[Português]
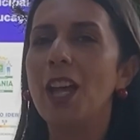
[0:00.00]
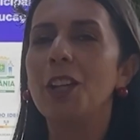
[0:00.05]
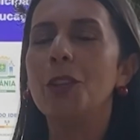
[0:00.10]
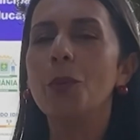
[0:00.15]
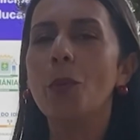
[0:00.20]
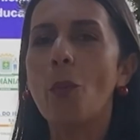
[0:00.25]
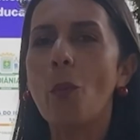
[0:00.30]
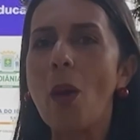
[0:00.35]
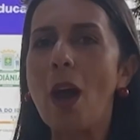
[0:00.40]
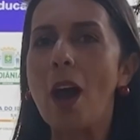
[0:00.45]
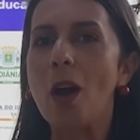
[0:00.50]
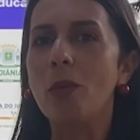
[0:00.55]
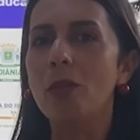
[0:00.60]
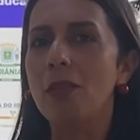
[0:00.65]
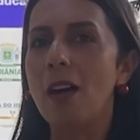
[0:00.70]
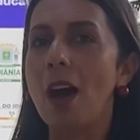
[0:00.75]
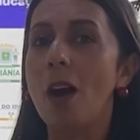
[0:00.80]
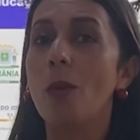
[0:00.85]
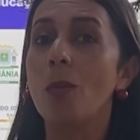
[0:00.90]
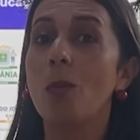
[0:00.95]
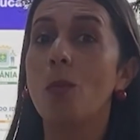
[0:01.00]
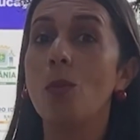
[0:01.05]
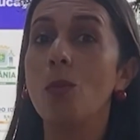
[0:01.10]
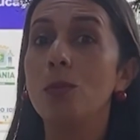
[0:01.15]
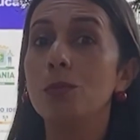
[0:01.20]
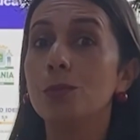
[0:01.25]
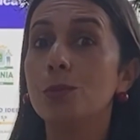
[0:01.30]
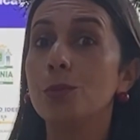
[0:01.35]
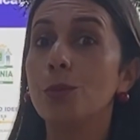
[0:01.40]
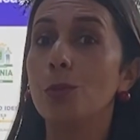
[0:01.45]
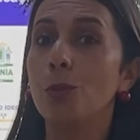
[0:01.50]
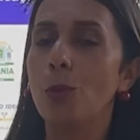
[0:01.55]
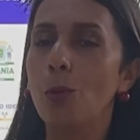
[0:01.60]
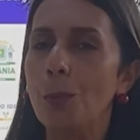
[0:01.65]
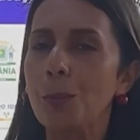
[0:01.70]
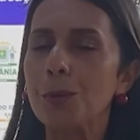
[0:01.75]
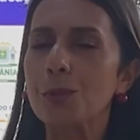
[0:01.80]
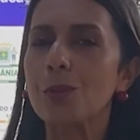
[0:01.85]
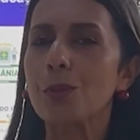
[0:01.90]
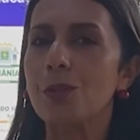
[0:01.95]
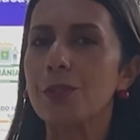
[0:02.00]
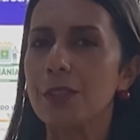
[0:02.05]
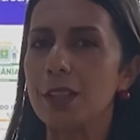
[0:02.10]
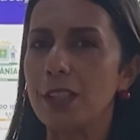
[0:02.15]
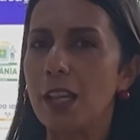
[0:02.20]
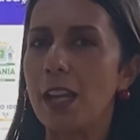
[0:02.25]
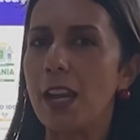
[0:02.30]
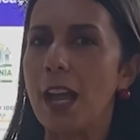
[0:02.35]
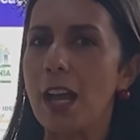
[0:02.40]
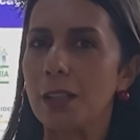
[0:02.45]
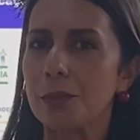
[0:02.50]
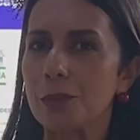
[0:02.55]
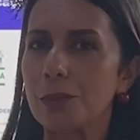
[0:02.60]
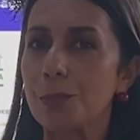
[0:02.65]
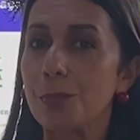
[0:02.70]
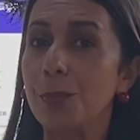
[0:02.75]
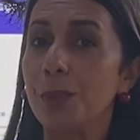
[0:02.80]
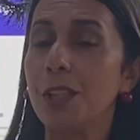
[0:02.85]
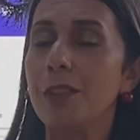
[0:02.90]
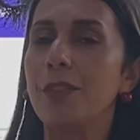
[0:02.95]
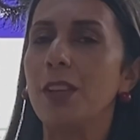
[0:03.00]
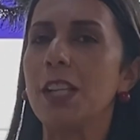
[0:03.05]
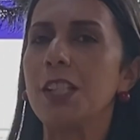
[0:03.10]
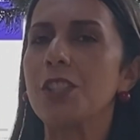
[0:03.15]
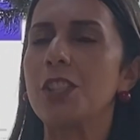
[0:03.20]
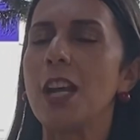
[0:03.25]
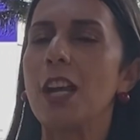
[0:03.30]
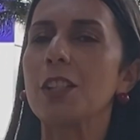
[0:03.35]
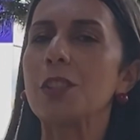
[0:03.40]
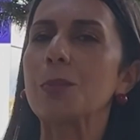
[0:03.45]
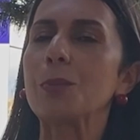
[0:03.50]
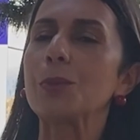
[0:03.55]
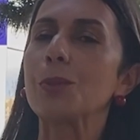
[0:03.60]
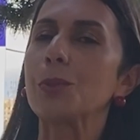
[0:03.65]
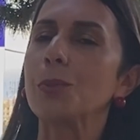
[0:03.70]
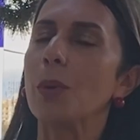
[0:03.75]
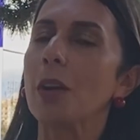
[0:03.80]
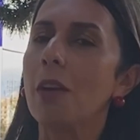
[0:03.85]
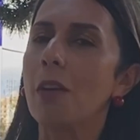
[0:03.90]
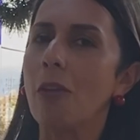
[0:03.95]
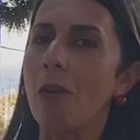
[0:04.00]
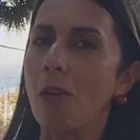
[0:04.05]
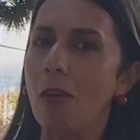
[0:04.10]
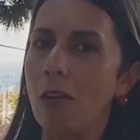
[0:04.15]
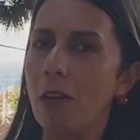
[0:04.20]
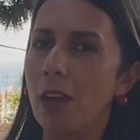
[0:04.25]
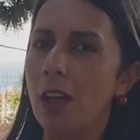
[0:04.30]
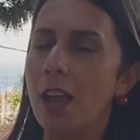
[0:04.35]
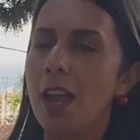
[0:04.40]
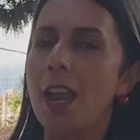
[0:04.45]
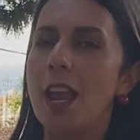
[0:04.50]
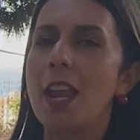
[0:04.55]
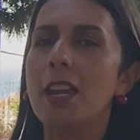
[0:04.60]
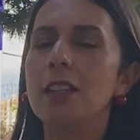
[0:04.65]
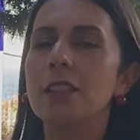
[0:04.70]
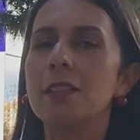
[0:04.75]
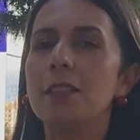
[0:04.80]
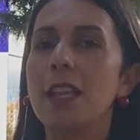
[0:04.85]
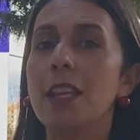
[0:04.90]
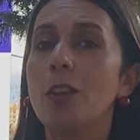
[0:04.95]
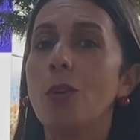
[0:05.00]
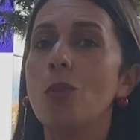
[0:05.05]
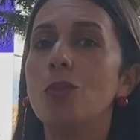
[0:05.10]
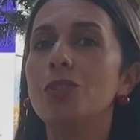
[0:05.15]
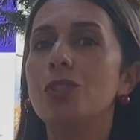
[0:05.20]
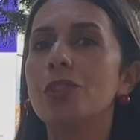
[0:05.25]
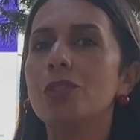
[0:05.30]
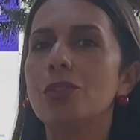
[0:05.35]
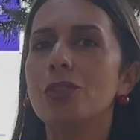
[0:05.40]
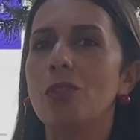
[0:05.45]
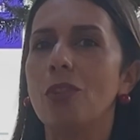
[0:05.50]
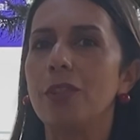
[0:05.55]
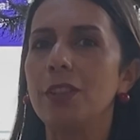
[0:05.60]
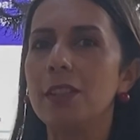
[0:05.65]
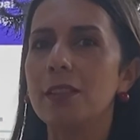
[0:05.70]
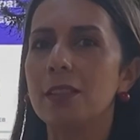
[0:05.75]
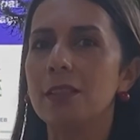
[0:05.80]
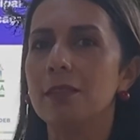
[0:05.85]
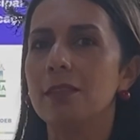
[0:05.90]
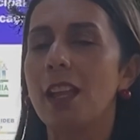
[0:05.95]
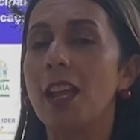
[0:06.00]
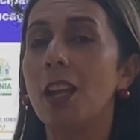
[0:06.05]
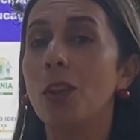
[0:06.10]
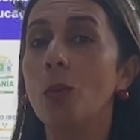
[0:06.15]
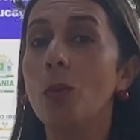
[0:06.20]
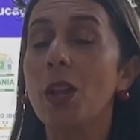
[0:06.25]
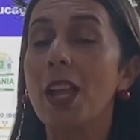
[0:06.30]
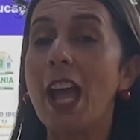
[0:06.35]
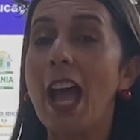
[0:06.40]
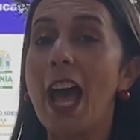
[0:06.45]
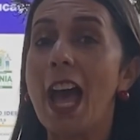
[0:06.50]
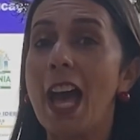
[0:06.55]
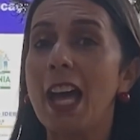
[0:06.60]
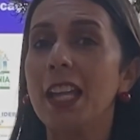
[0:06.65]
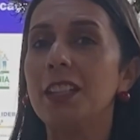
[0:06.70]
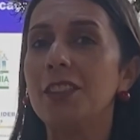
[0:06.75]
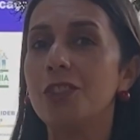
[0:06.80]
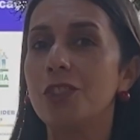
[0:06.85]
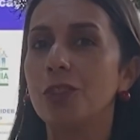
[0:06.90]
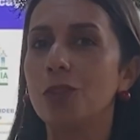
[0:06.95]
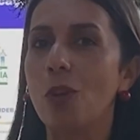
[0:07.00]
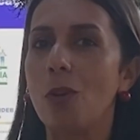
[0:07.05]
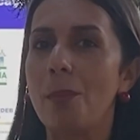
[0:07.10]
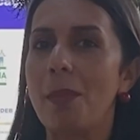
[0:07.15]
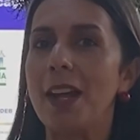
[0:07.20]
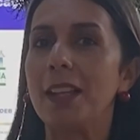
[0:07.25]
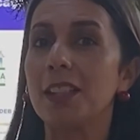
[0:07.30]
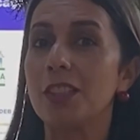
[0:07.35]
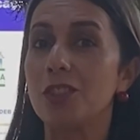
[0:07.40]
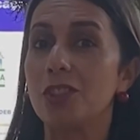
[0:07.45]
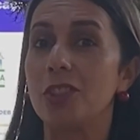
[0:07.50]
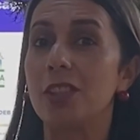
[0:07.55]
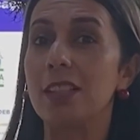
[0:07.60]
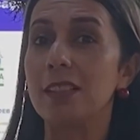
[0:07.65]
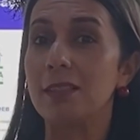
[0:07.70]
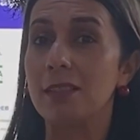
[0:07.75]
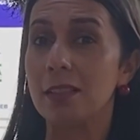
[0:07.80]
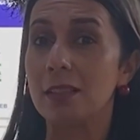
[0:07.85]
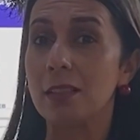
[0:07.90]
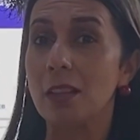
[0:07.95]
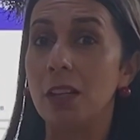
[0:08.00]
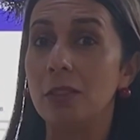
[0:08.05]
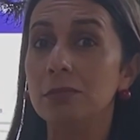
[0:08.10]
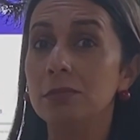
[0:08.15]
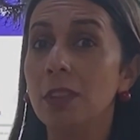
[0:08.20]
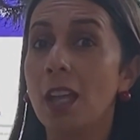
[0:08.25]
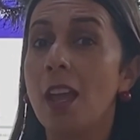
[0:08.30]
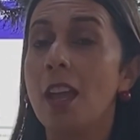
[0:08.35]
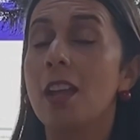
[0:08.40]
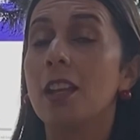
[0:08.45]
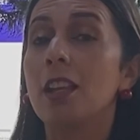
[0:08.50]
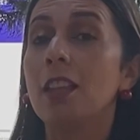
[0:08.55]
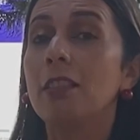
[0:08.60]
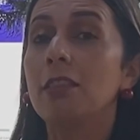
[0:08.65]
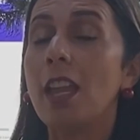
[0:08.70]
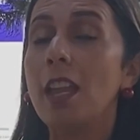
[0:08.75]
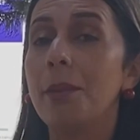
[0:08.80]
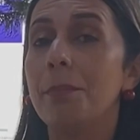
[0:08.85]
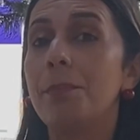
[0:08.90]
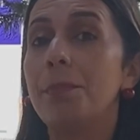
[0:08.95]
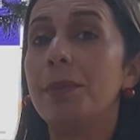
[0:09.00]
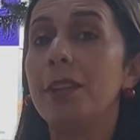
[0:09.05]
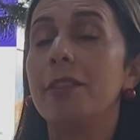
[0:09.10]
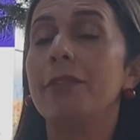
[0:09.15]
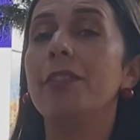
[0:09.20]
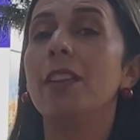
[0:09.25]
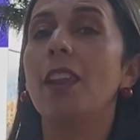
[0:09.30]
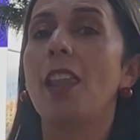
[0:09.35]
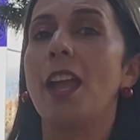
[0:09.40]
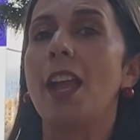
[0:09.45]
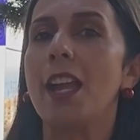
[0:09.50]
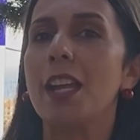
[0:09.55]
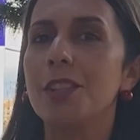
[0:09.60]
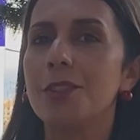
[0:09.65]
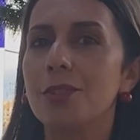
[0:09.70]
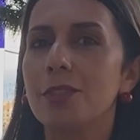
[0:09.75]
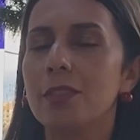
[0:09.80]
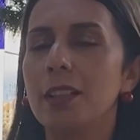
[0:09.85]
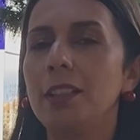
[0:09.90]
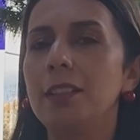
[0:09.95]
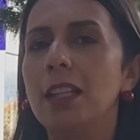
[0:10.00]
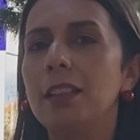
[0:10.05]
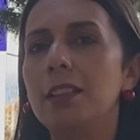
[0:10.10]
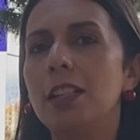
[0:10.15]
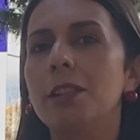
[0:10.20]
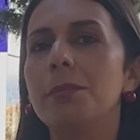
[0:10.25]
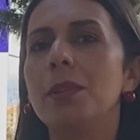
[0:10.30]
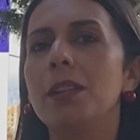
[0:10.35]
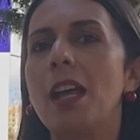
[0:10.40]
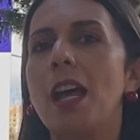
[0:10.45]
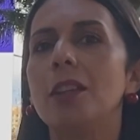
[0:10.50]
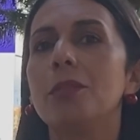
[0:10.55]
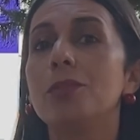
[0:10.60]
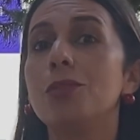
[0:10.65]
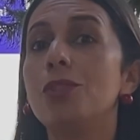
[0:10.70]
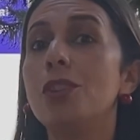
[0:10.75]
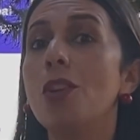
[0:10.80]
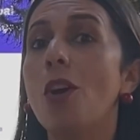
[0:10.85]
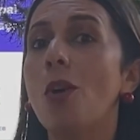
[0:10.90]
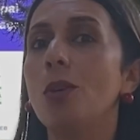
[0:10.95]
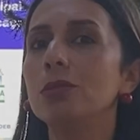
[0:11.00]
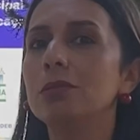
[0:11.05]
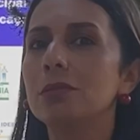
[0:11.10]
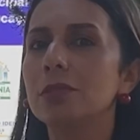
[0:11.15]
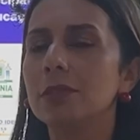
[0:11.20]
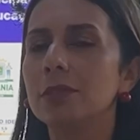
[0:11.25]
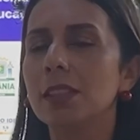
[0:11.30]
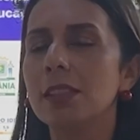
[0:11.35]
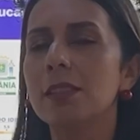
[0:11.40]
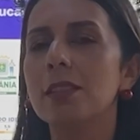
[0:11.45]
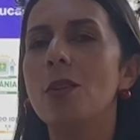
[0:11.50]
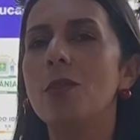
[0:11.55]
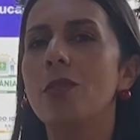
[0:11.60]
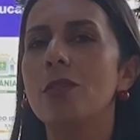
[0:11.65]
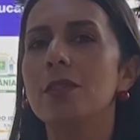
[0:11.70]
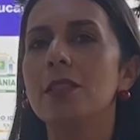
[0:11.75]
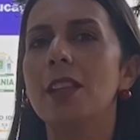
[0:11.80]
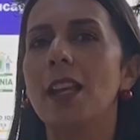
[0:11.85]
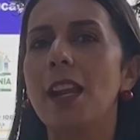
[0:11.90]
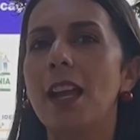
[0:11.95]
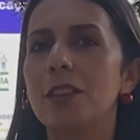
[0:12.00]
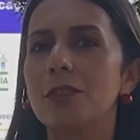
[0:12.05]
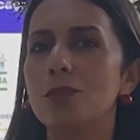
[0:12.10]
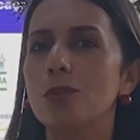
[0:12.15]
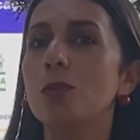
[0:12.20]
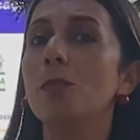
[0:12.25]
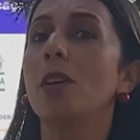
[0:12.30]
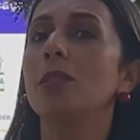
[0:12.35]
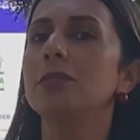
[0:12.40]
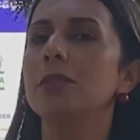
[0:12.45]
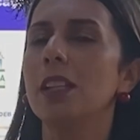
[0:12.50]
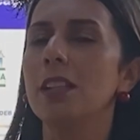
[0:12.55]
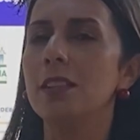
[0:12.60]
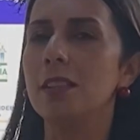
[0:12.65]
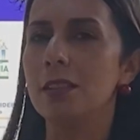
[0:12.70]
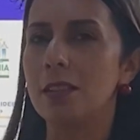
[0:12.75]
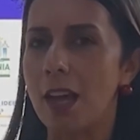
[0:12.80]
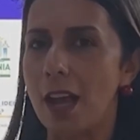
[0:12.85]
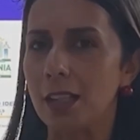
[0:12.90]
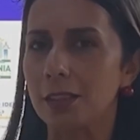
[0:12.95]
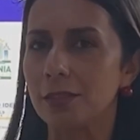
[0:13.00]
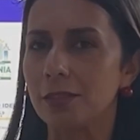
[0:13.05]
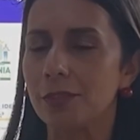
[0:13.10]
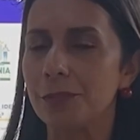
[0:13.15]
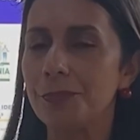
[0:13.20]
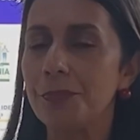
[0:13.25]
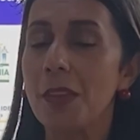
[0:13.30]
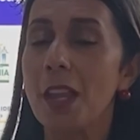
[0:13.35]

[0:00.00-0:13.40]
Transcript: no qual alguns grupos considerados privilegiados por sua cor eles têm condições, né, lugares de tomada de decisão que têm privilégios em determinados de outros que são considerados subalternizados.